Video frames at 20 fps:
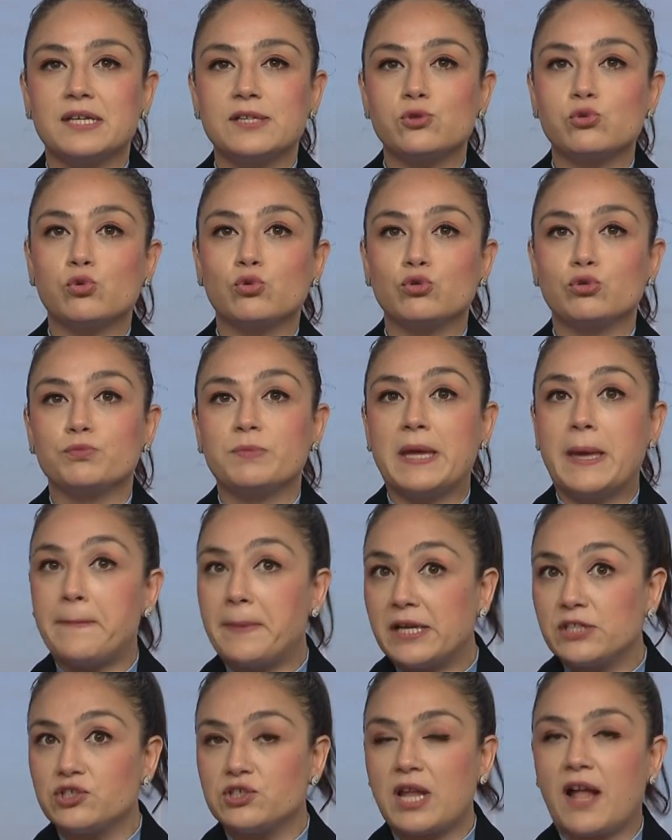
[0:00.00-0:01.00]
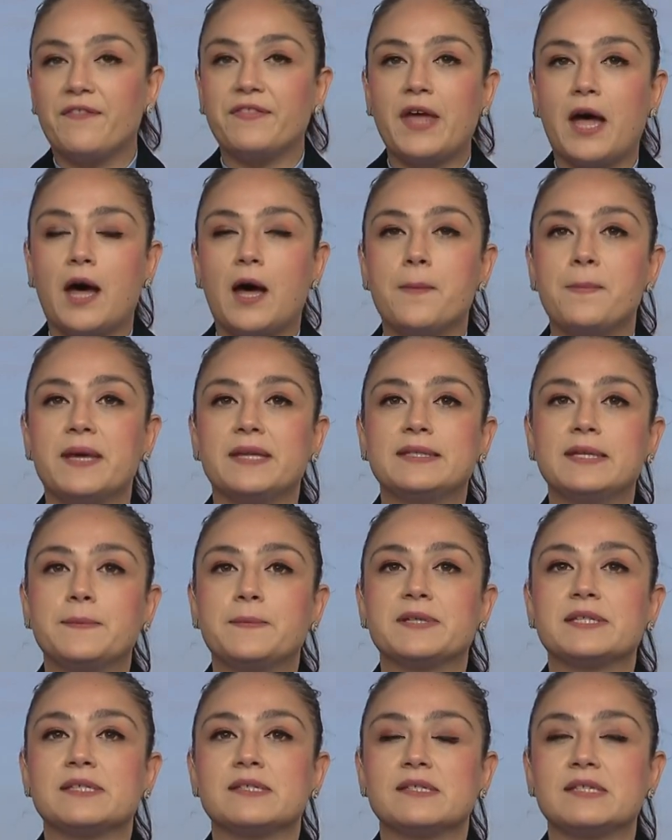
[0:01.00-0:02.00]
biraz sorulmaya başlandı
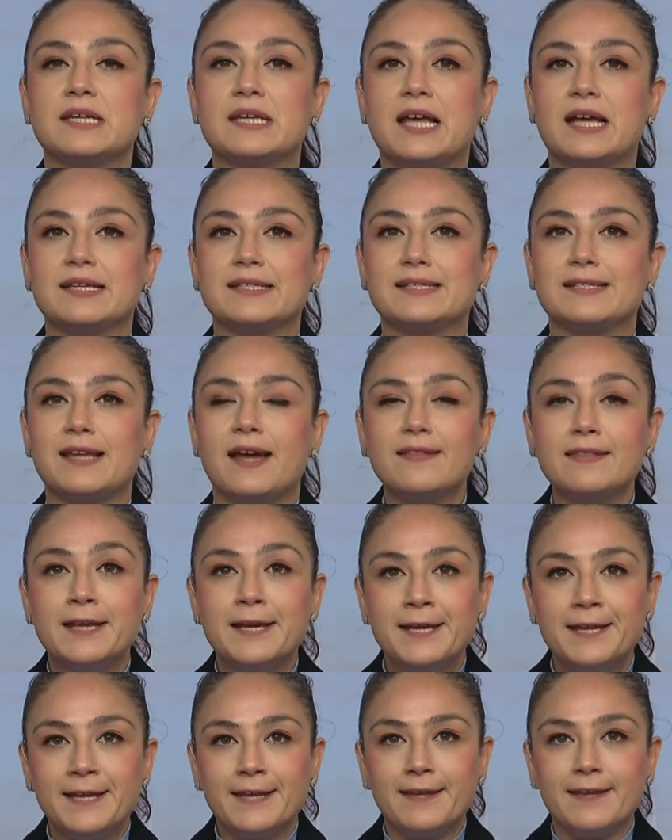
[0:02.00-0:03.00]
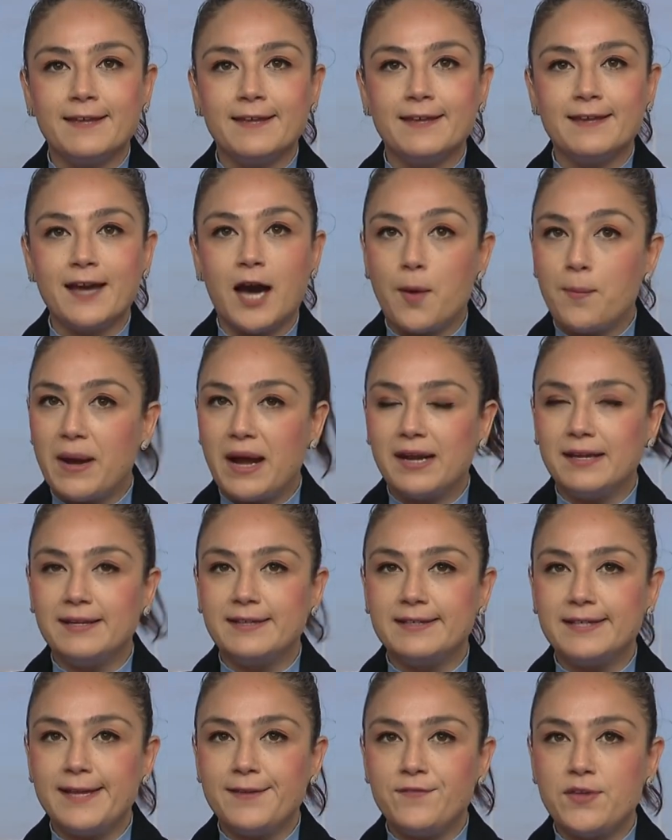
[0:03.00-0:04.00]
ABD basında yansıyan
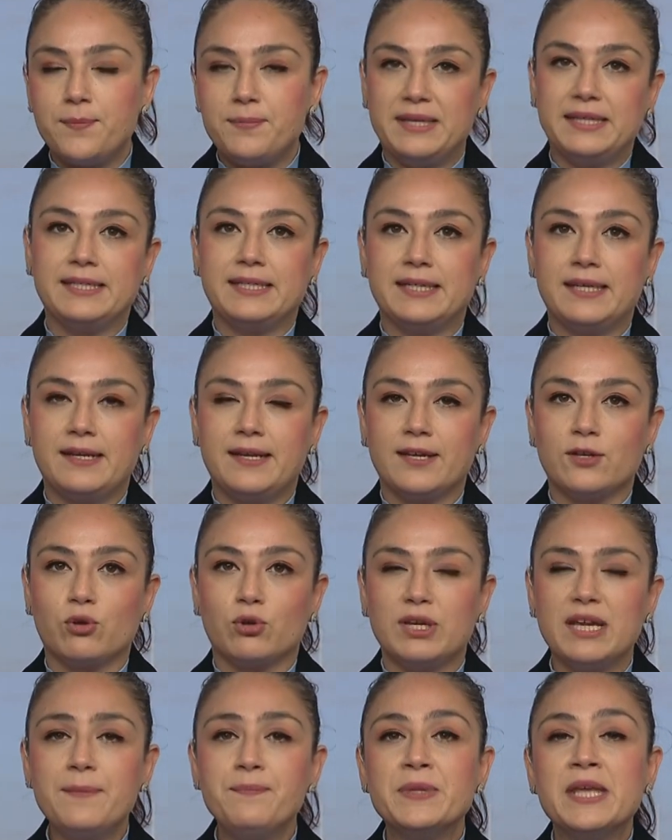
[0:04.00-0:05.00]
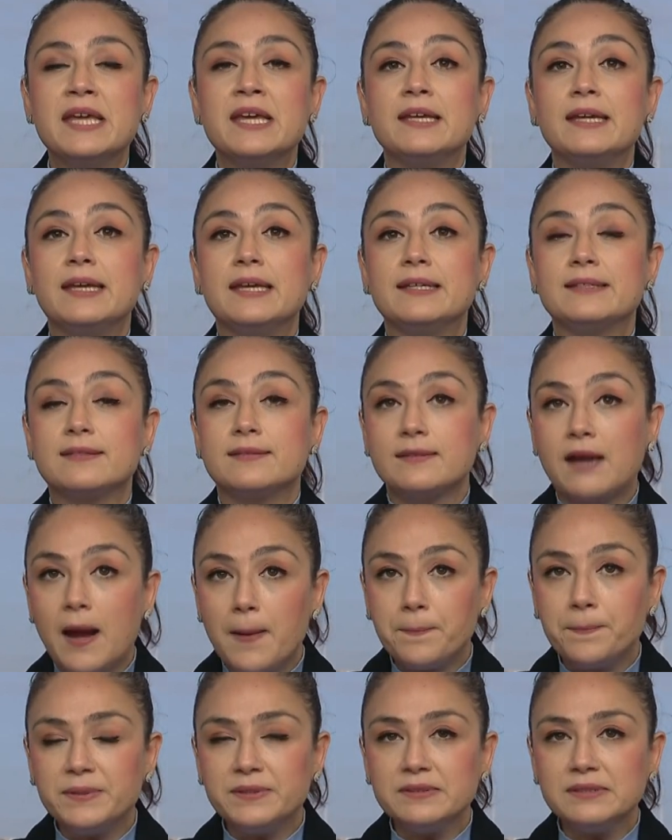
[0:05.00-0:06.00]
haberlere ve bilgilere bilgilere göre. E,
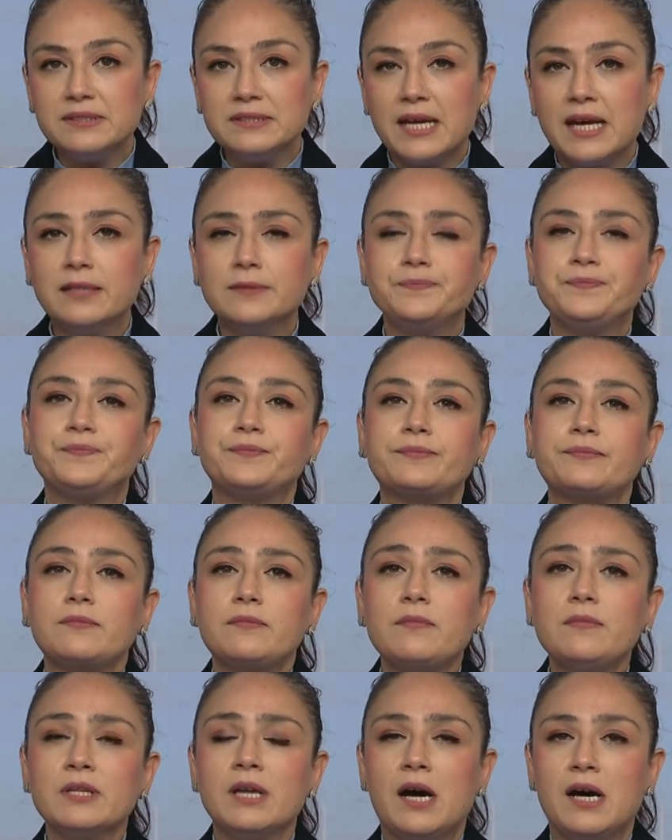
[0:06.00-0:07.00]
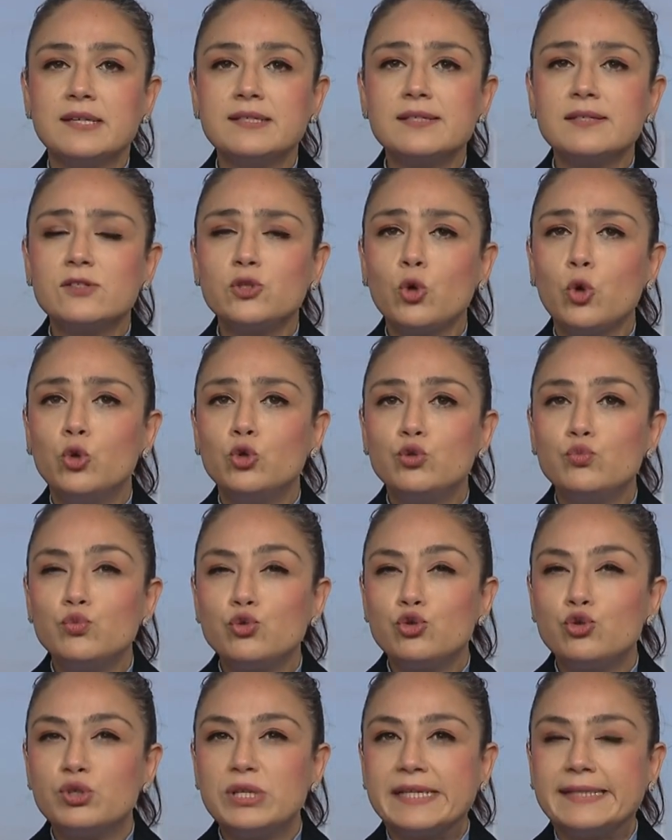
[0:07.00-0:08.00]
Trump'ın da aslında
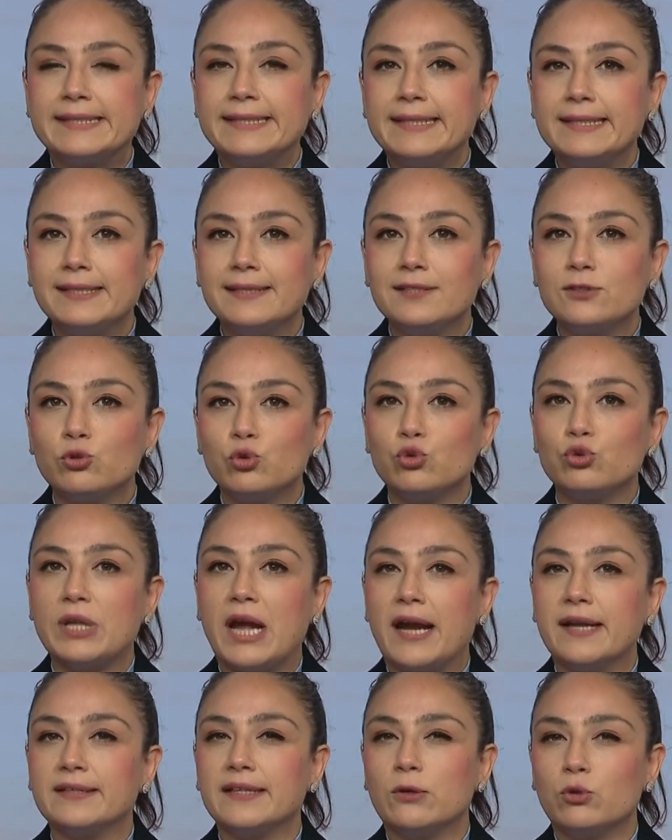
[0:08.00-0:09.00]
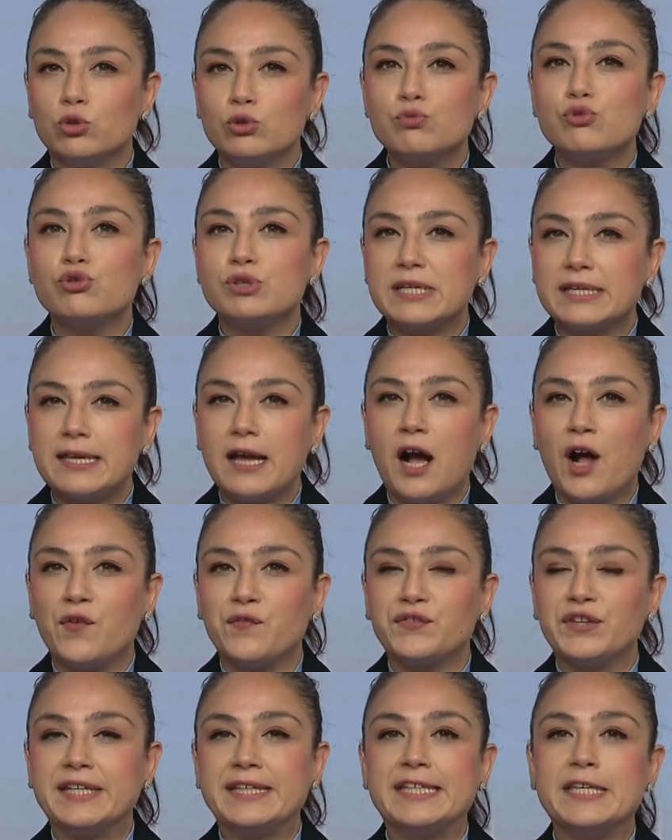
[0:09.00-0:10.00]
önümüzdeki günlerde, önümüzdeki
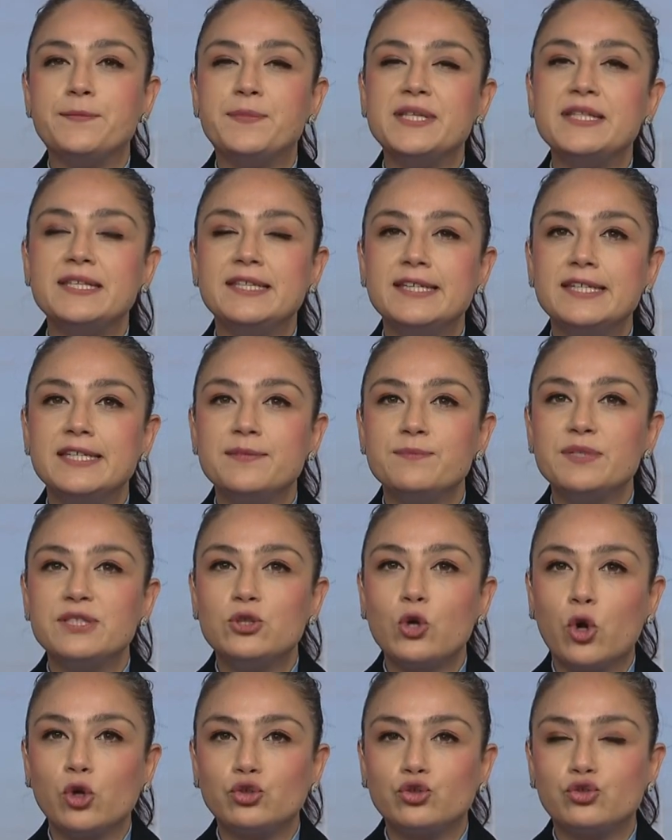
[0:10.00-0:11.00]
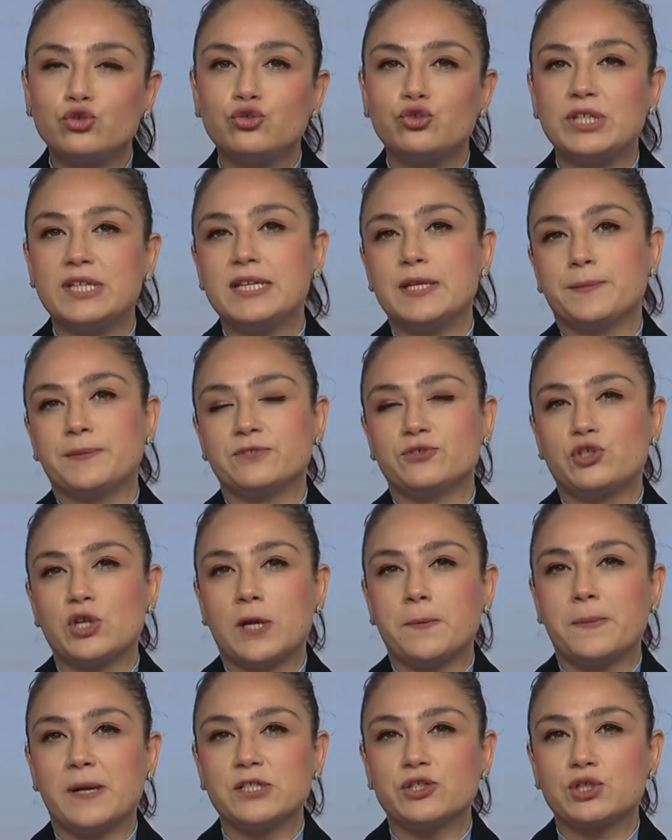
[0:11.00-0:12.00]
hafta 2024 Türk'te
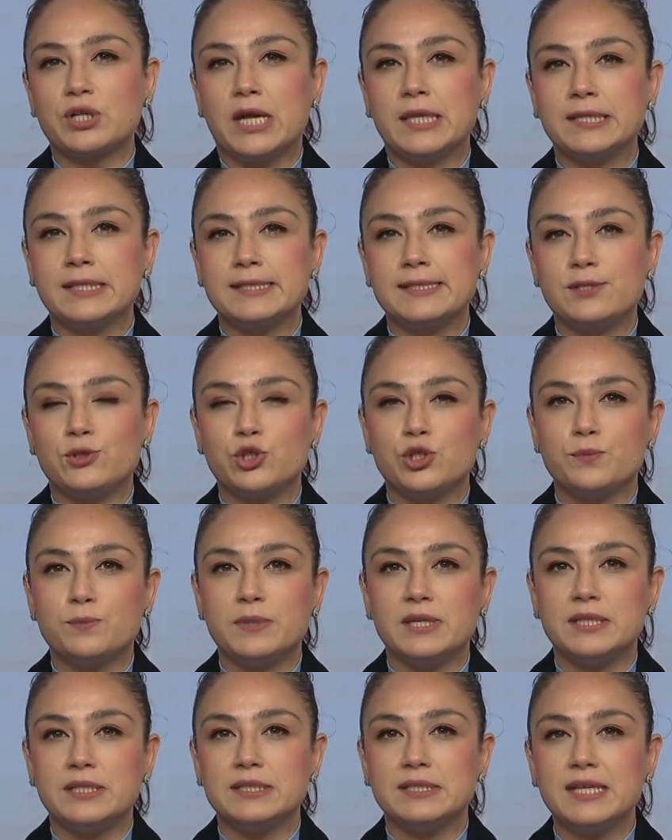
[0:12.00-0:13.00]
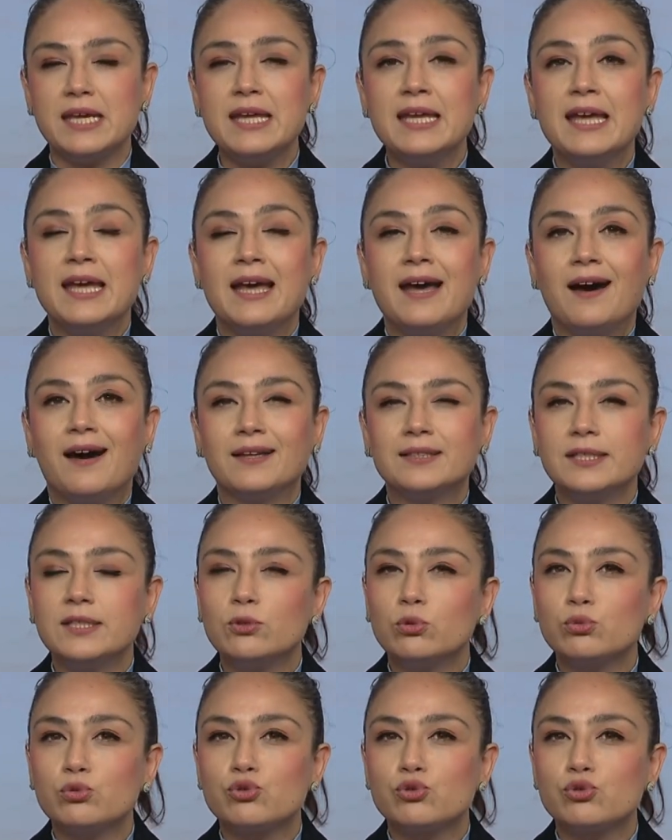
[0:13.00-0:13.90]
yapılacak başkanlık seçimlerinde aday